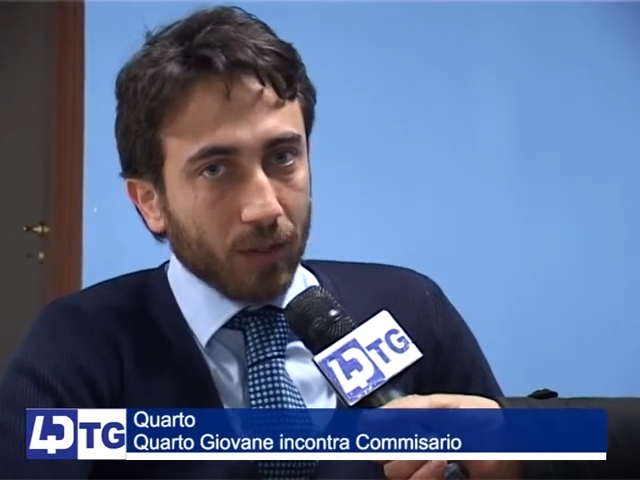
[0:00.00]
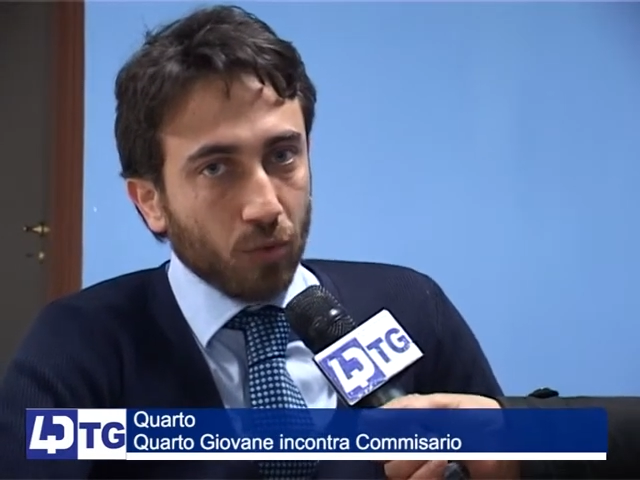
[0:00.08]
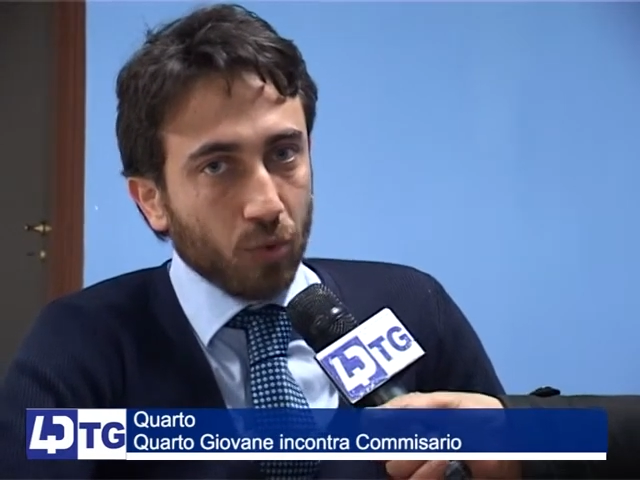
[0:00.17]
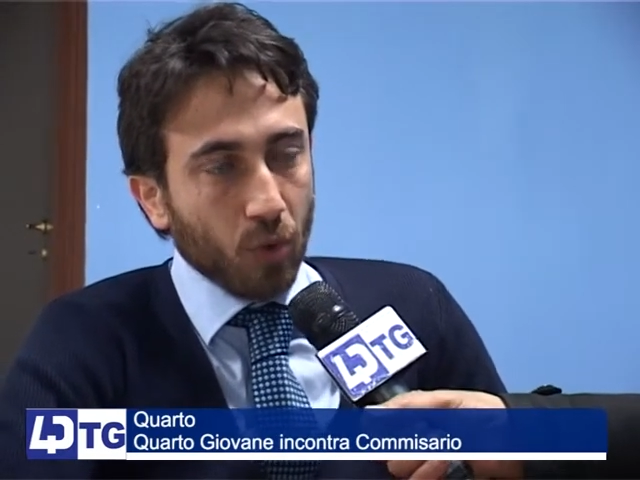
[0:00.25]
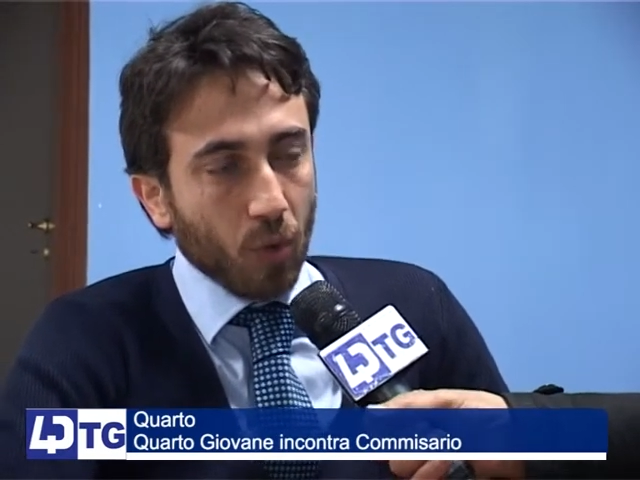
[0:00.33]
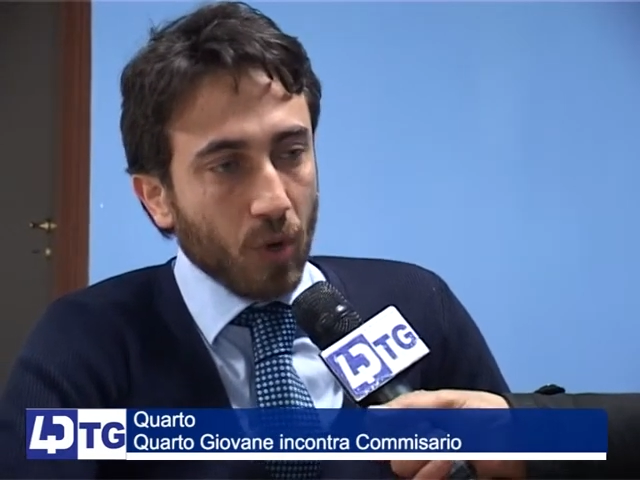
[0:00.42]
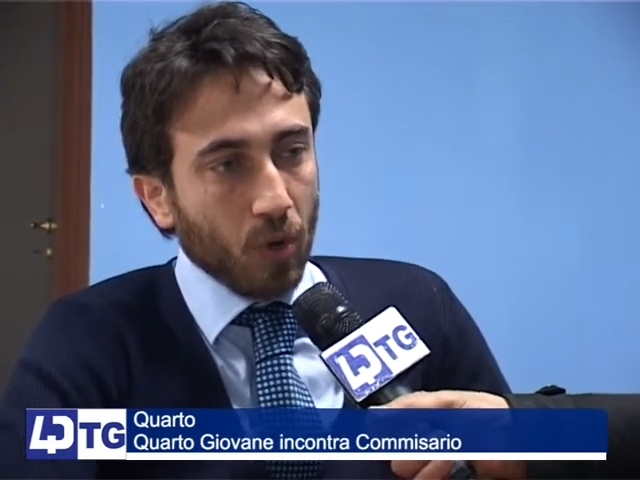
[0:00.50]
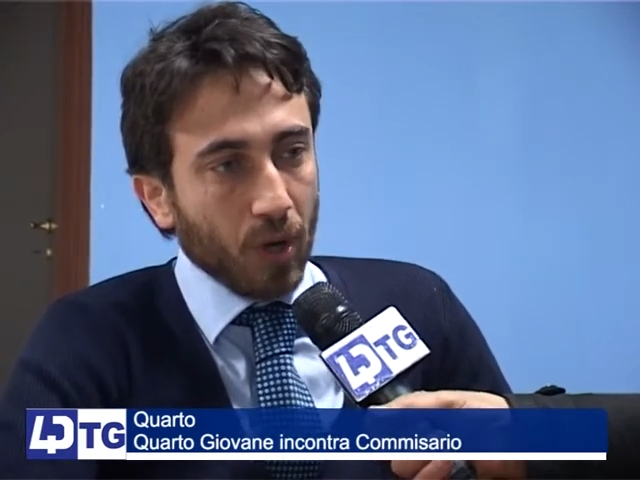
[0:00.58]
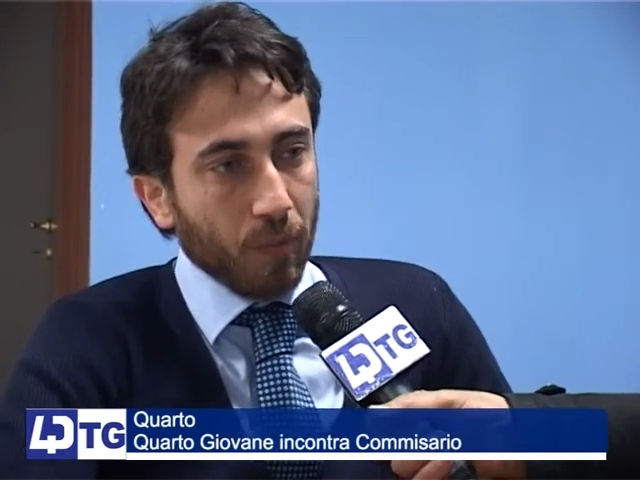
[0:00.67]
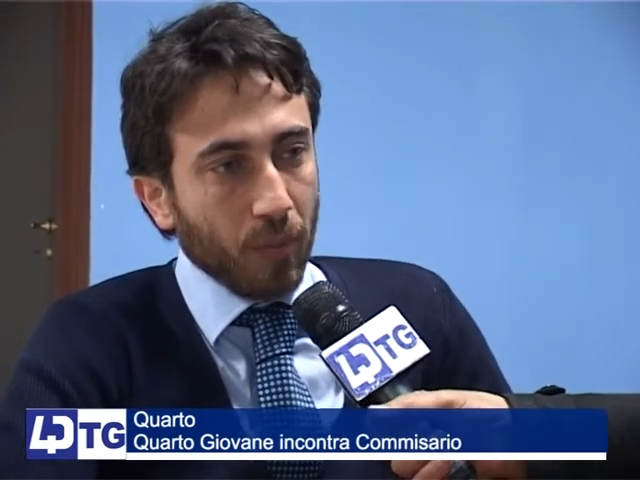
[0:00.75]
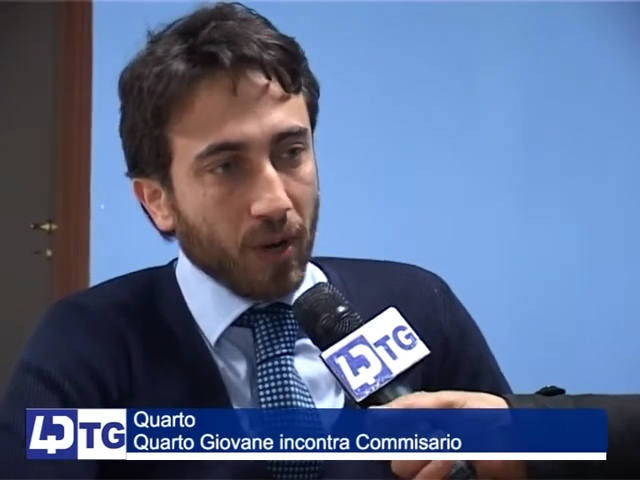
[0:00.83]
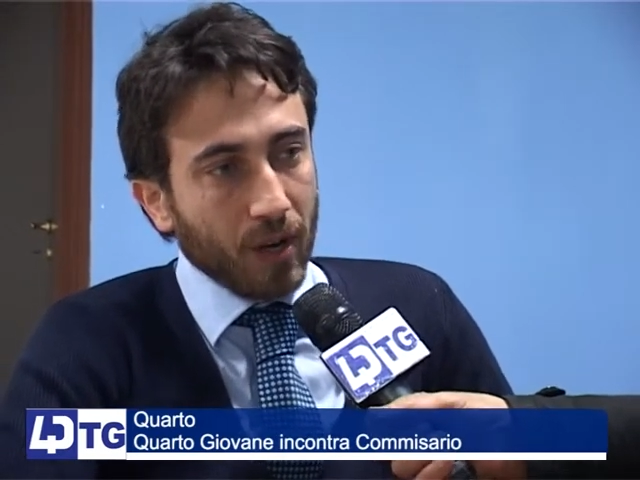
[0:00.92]
tutto quello
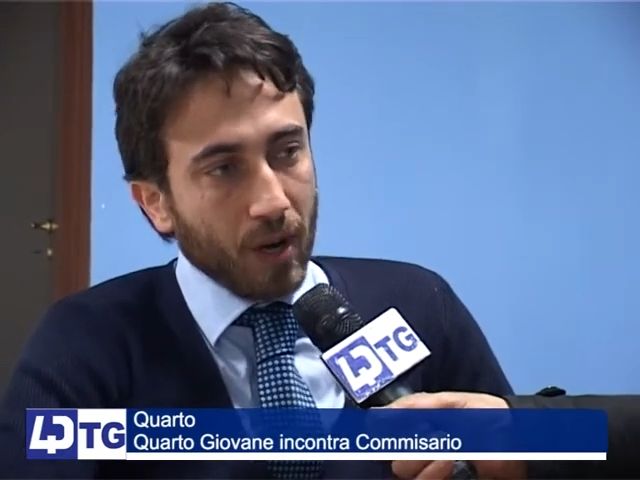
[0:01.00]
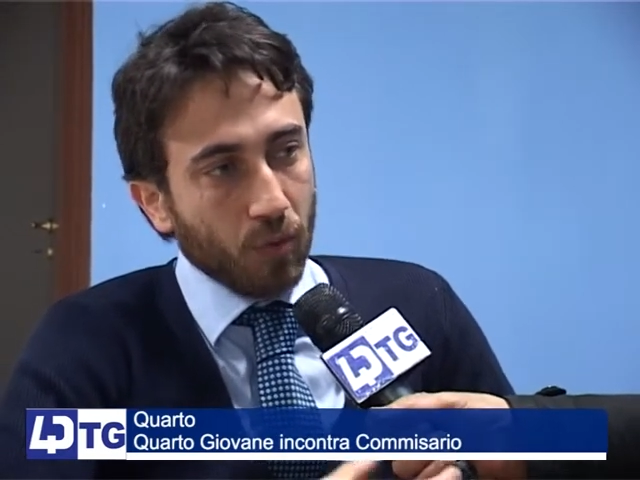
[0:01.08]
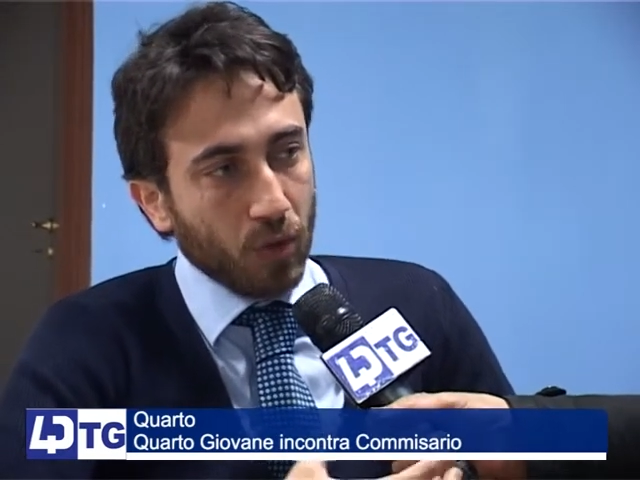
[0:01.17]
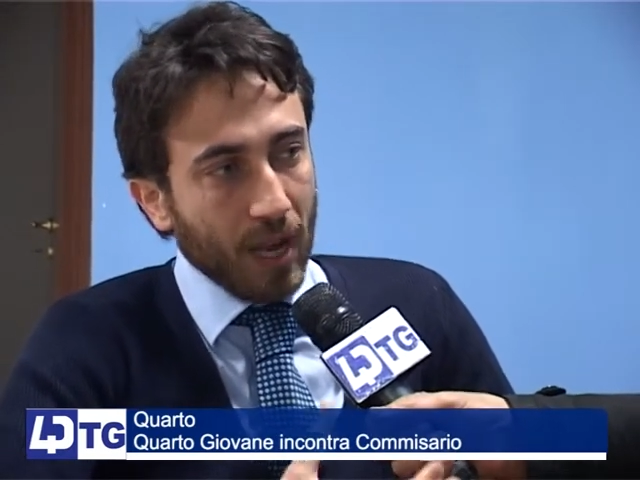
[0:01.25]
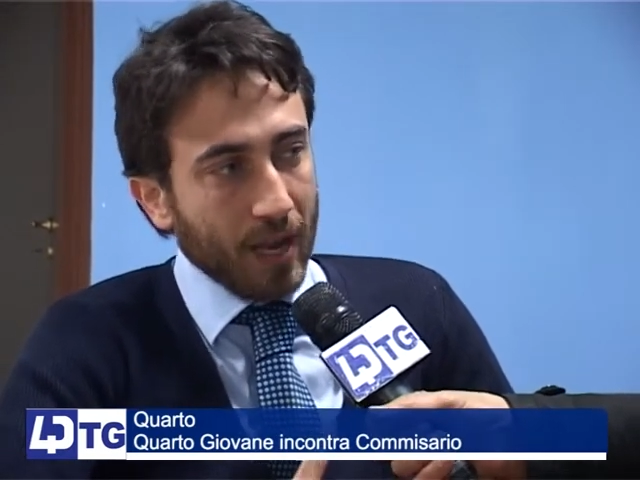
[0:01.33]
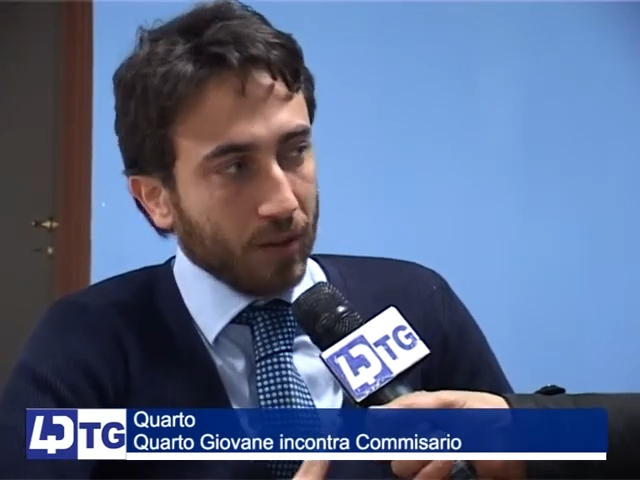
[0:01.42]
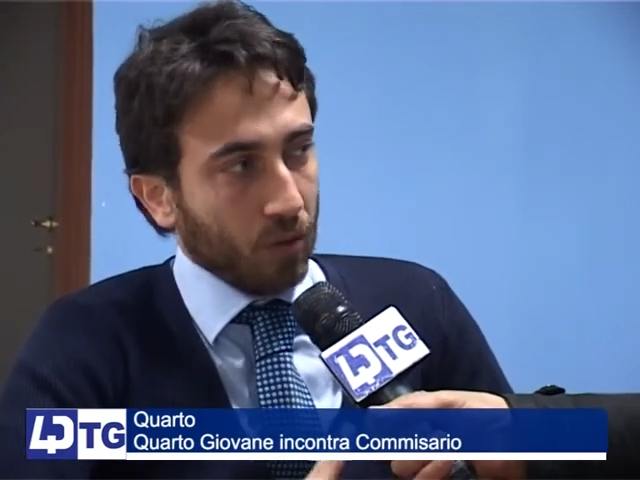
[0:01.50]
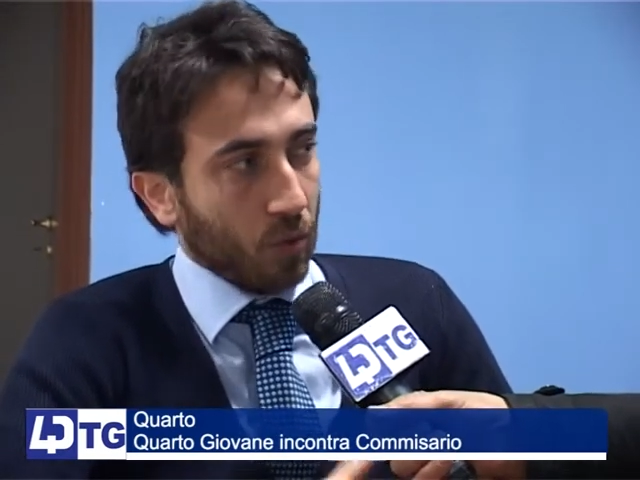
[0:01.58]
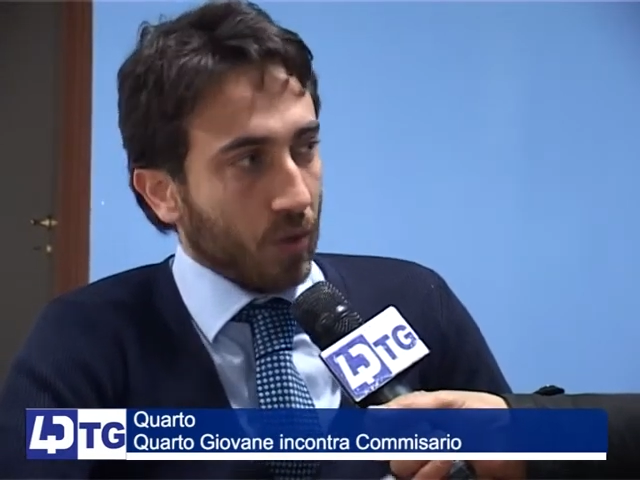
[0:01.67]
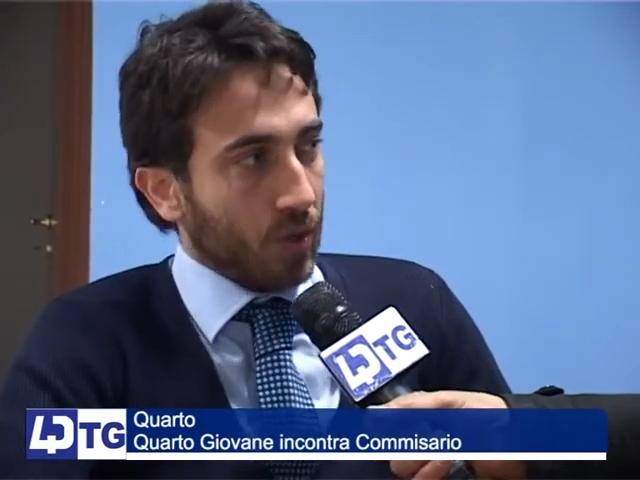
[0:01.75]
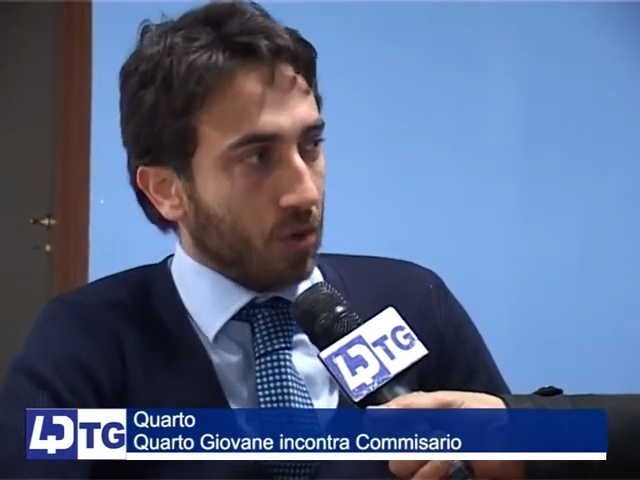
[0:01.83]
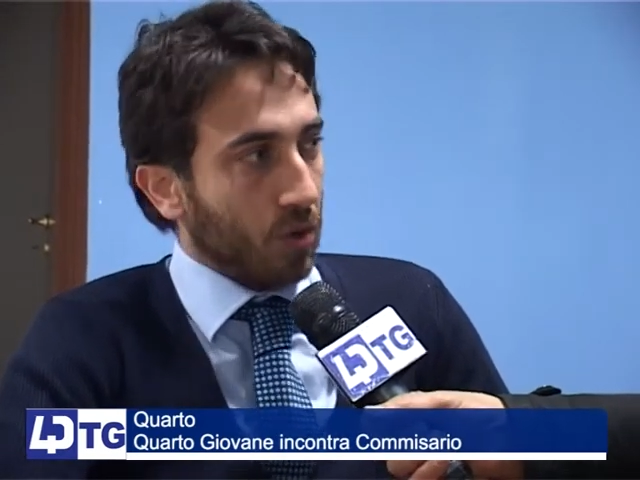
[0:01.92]
che poi ha causato
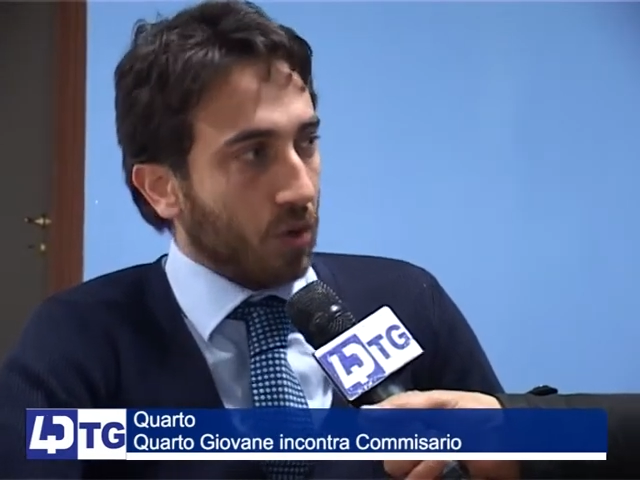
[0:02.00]
questo